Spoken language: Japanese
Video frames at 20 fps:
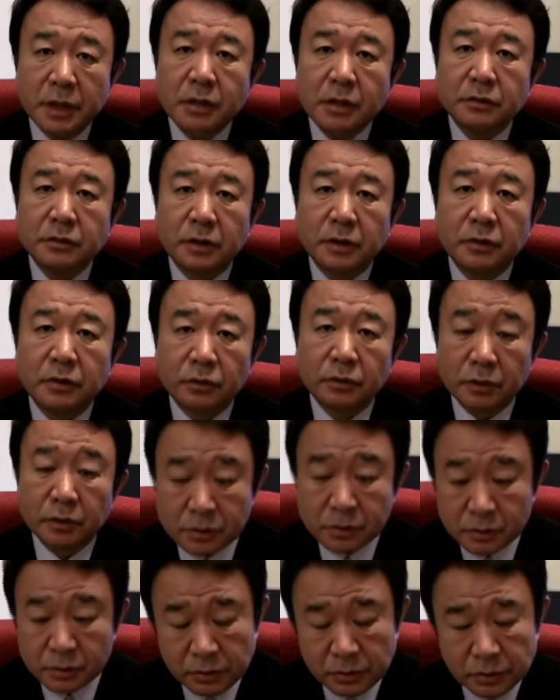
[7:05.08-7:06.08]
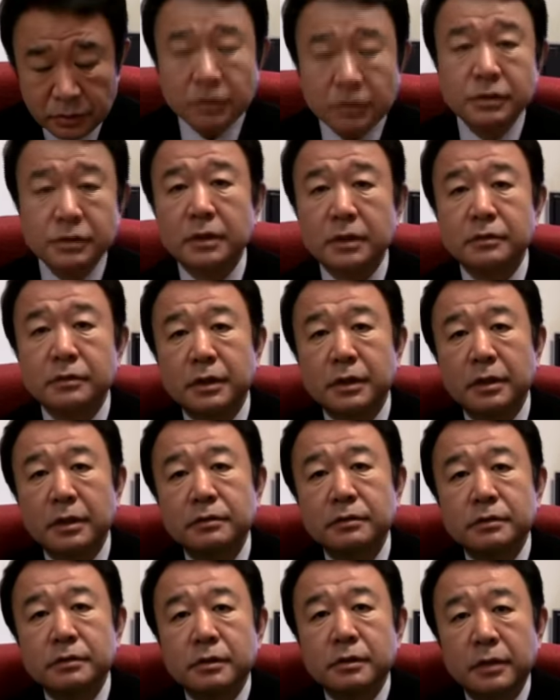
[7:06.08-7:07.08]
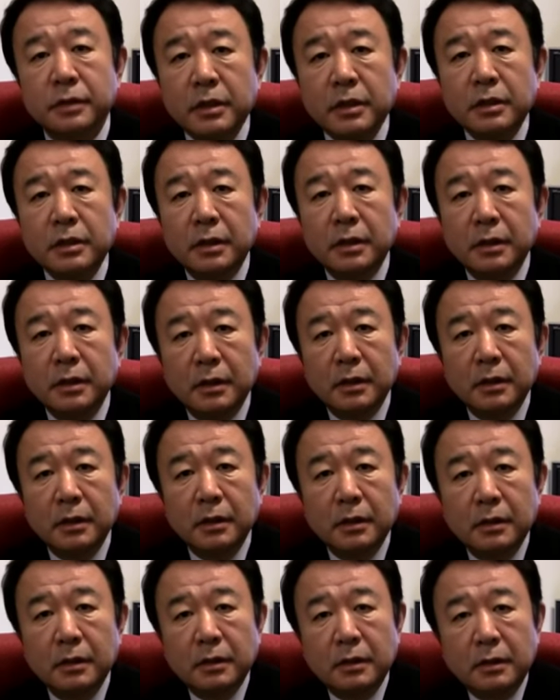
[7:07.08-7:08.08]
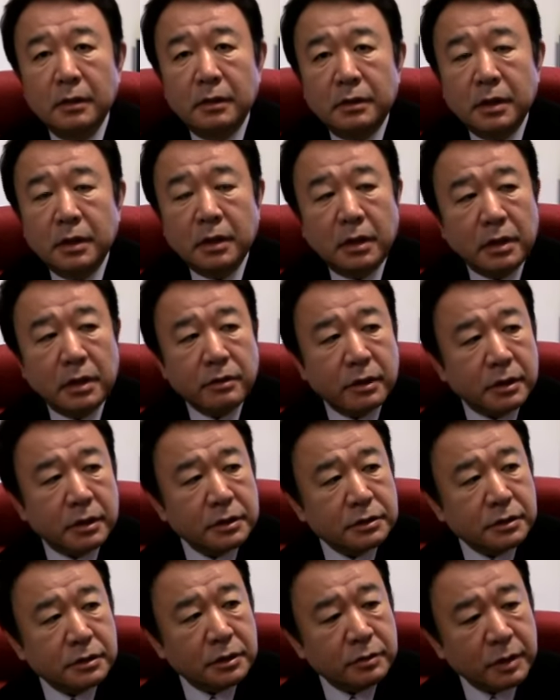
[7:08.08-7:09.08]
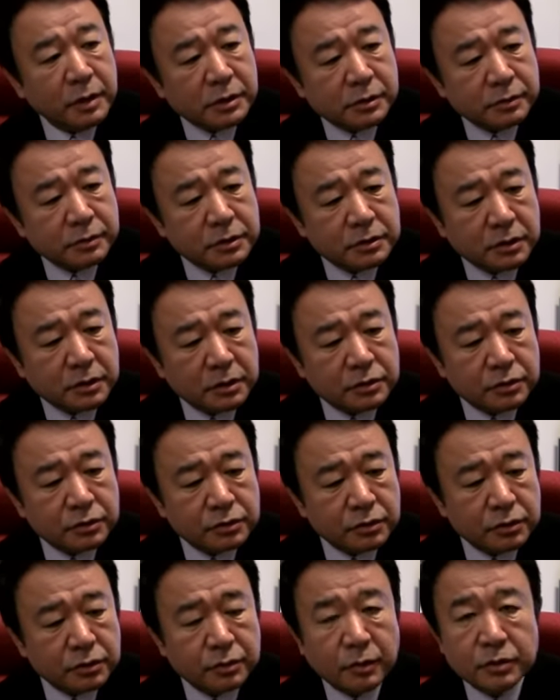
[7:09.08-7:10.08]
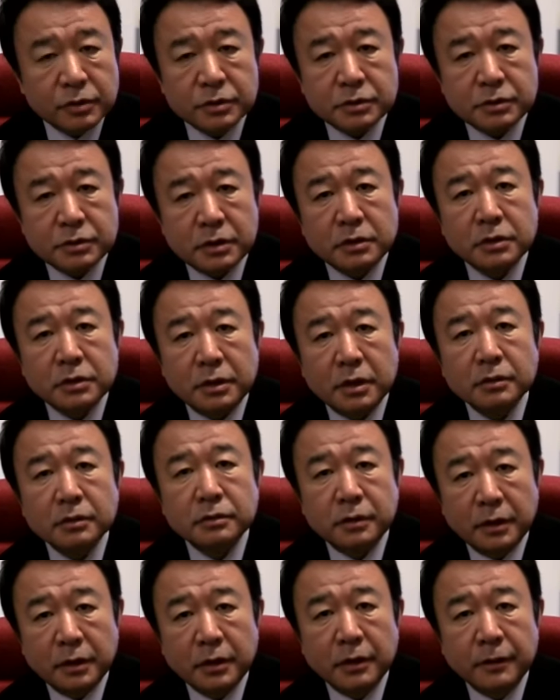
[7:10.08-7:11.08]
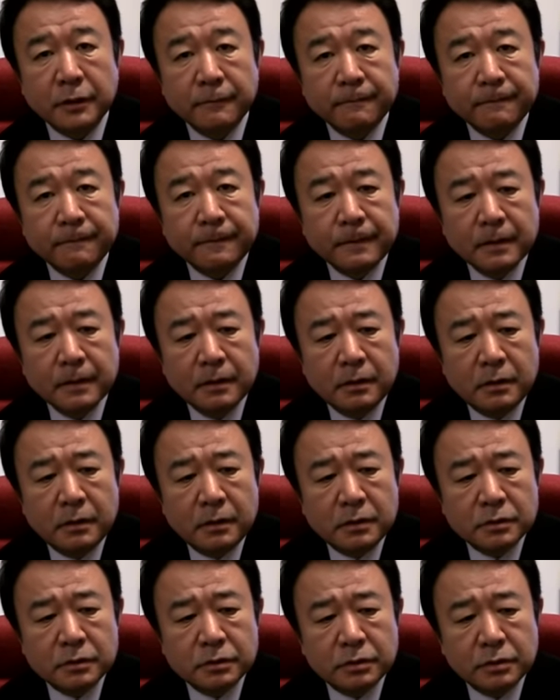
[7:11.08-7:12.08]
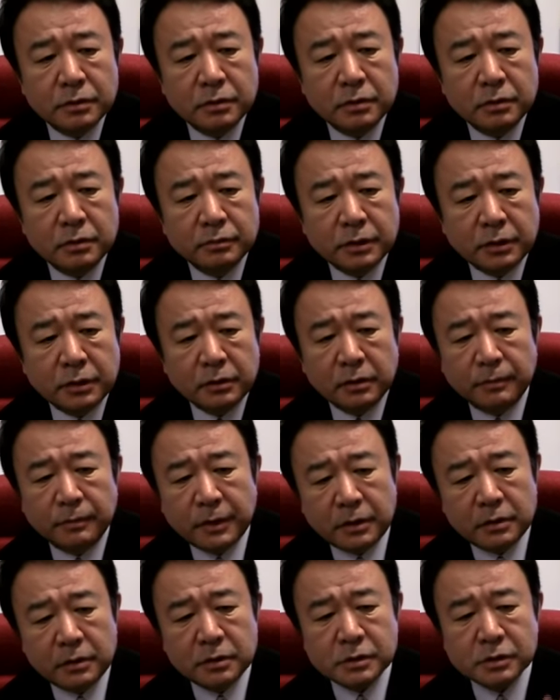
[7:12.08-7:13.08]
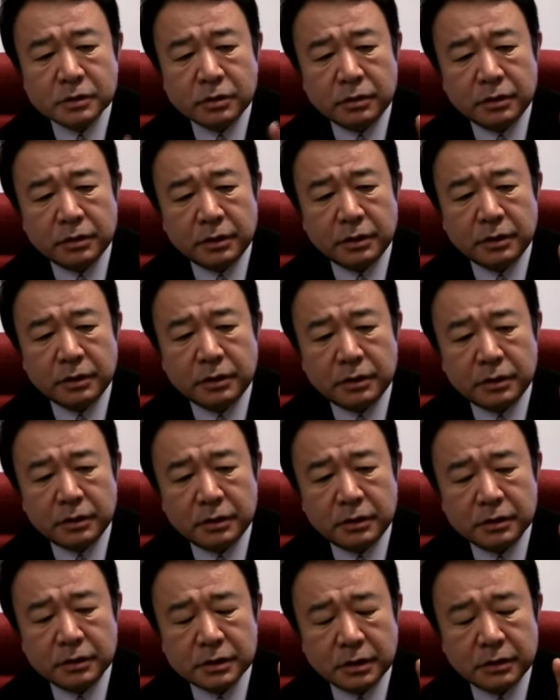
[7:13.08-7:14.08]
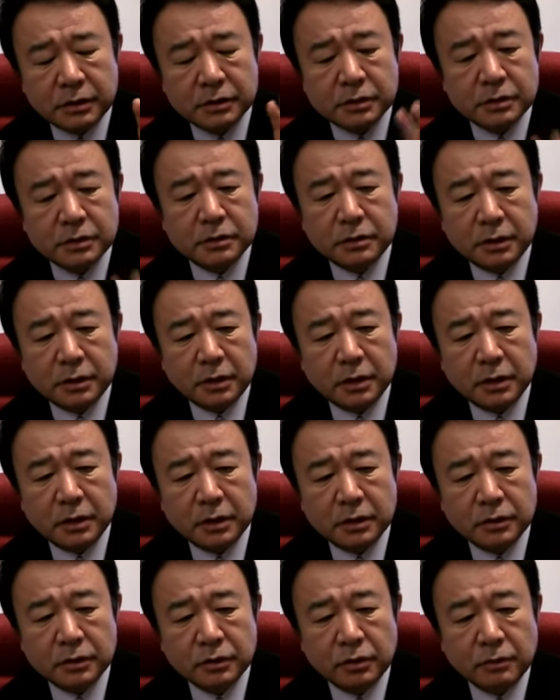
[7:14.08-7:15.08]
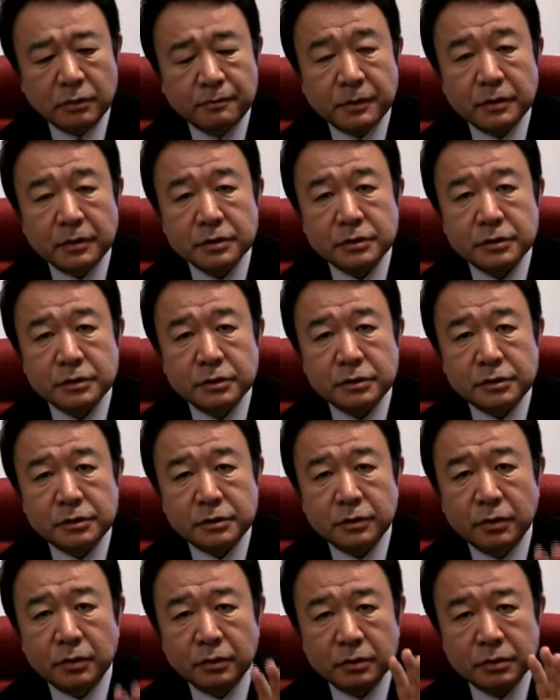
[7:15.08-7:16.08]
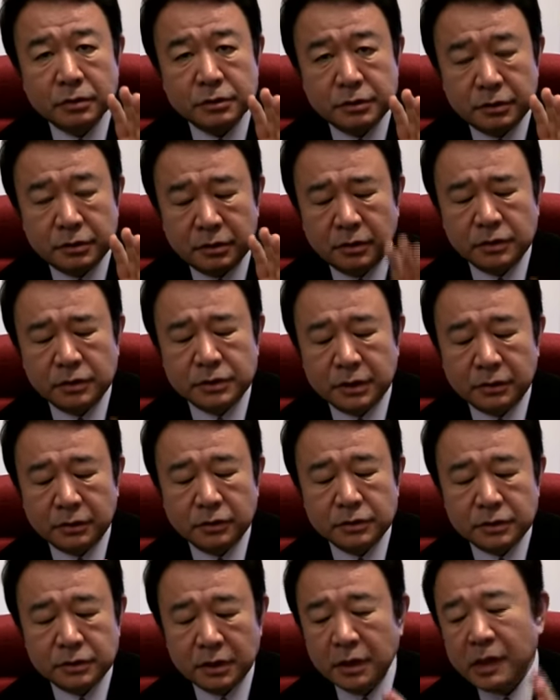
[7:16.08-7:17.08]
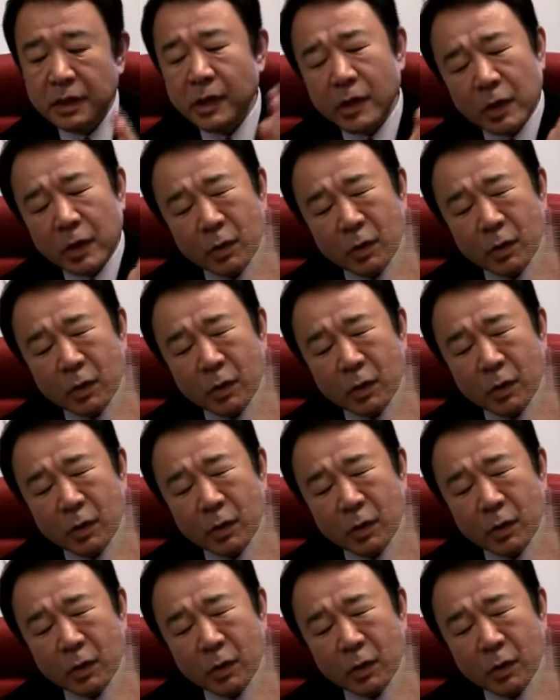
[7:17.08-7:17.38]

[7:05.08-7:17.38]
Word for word: キャラクターによってすっごく左右されるんですよね。だからあれは決して暇つぶしで中傷誹謗してんじゃなくて、その例えばベルルスコーニーさんについてヨーロッパの指導者として